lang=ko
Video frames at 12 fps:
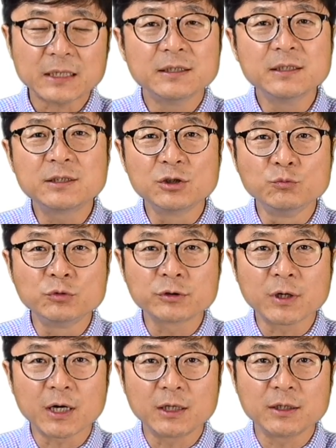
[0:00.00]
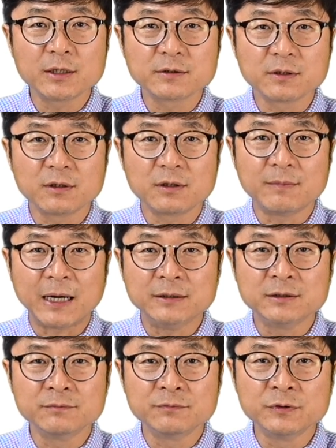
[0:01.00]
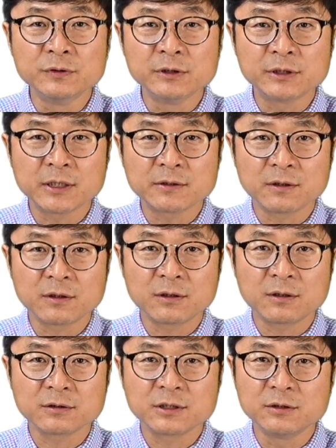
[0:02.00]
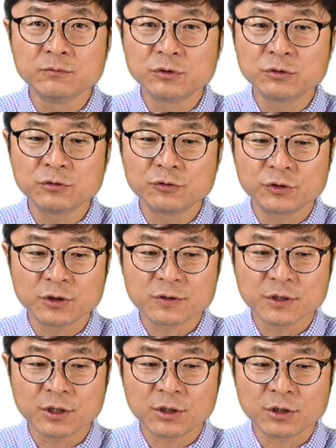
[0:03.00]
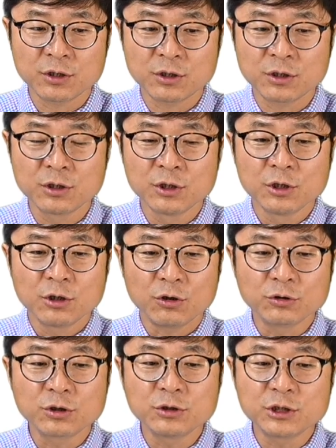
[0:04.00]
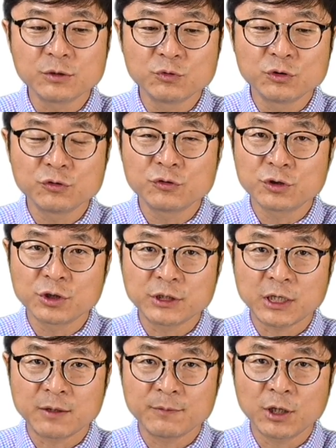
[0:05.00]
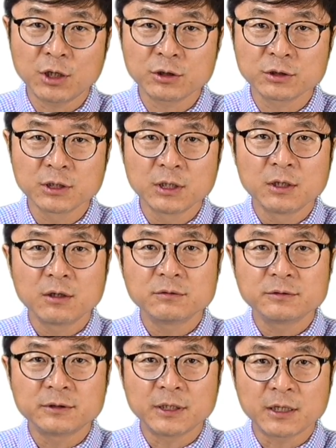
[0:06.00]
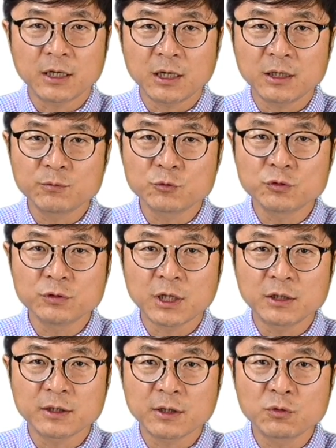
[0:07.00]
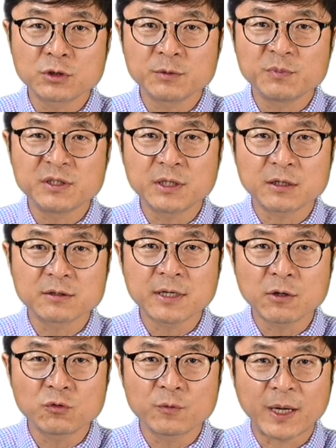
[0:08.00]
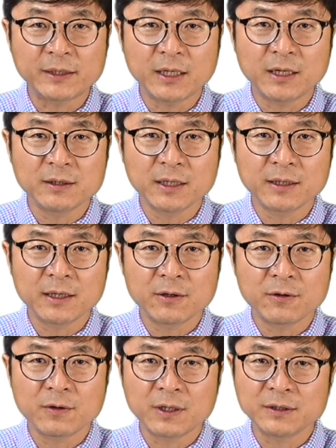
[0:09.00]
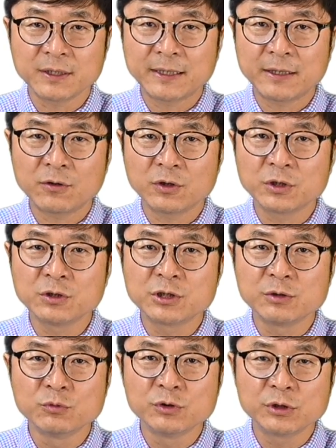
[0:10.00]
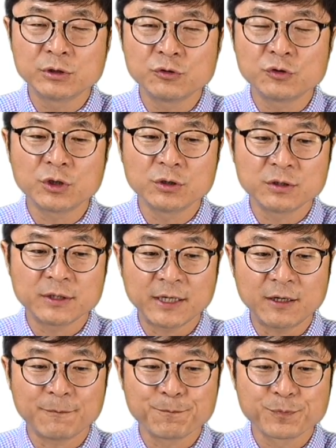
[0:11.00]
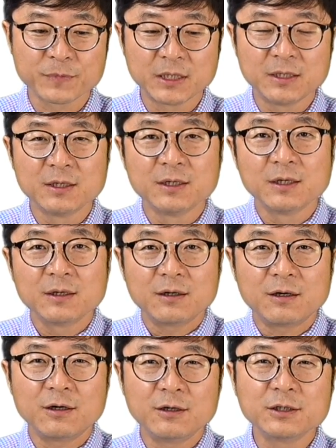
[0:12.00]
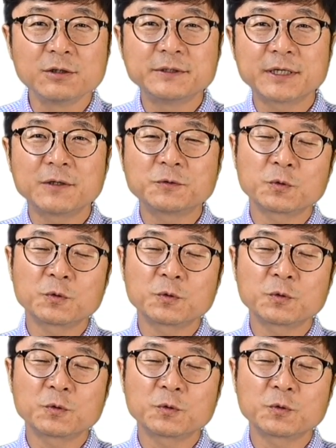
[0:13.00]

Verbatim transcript: 이 질문과 관련해서 많은 분들께서 질문을 주셨어요. 어떤 질문을 주셨냐면 하 제가 입국을 할 때 혹시 비자를 새로 받아야 되나요? 안 되나요? 이런 질문들을 주셨는데요. 어, 이건 제가